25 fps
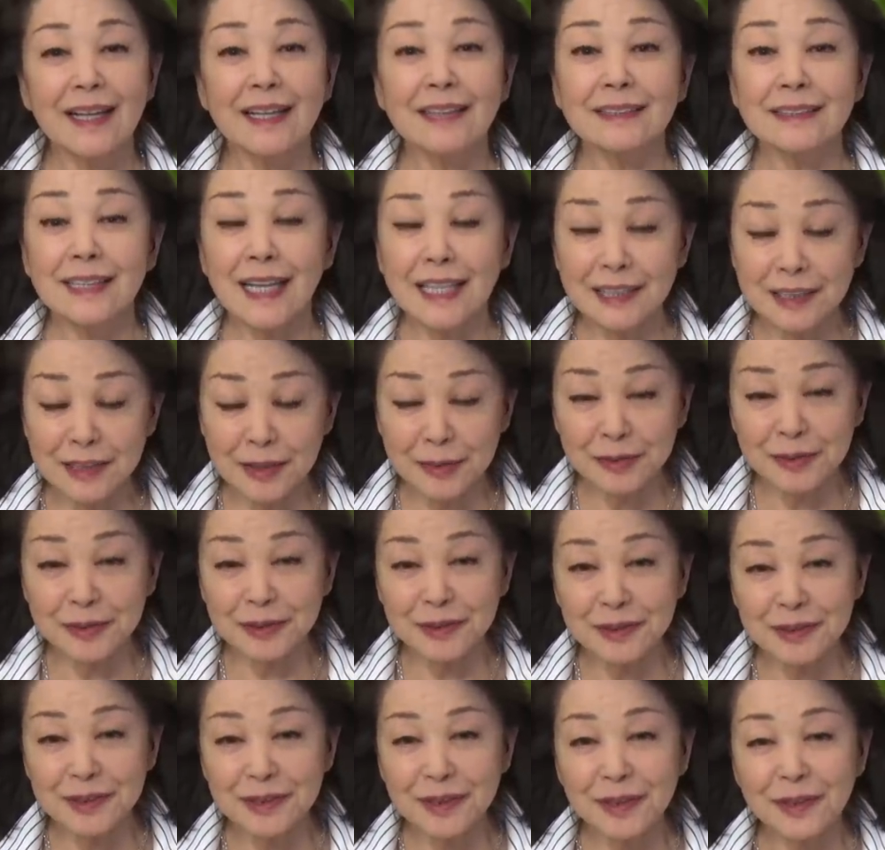早
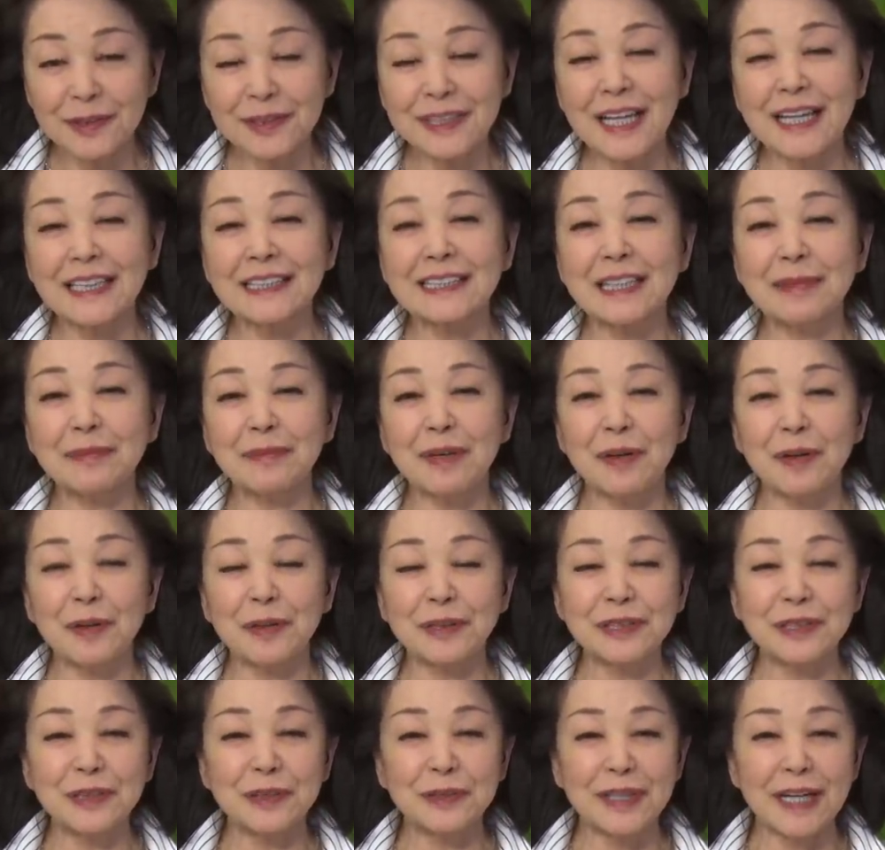速お客様を
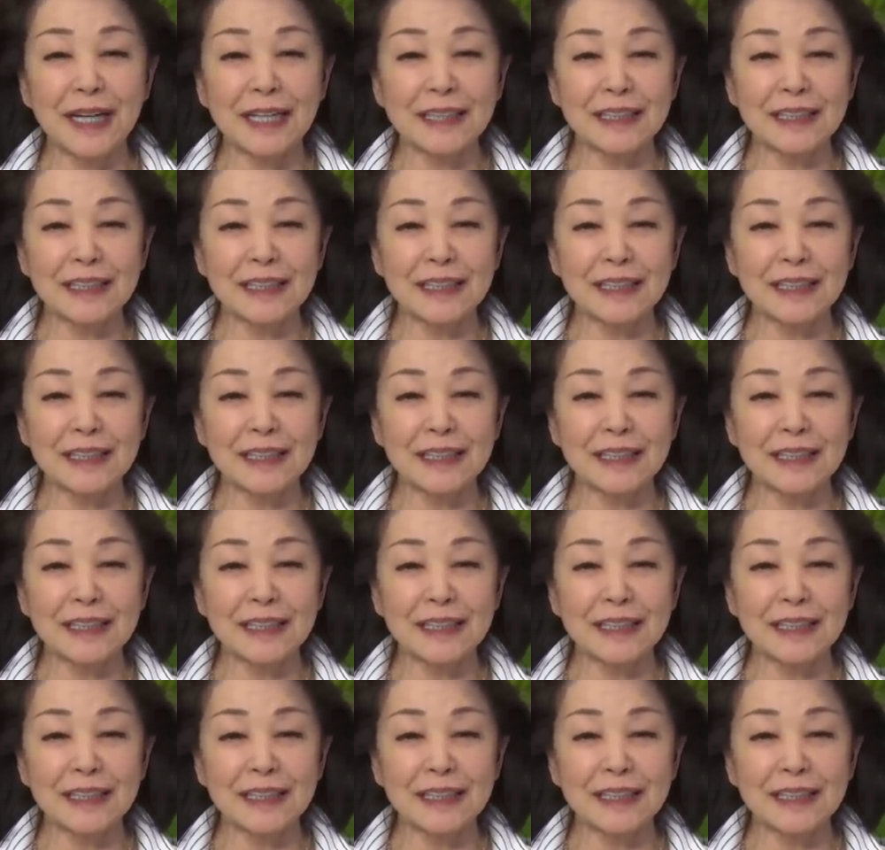ご紹介い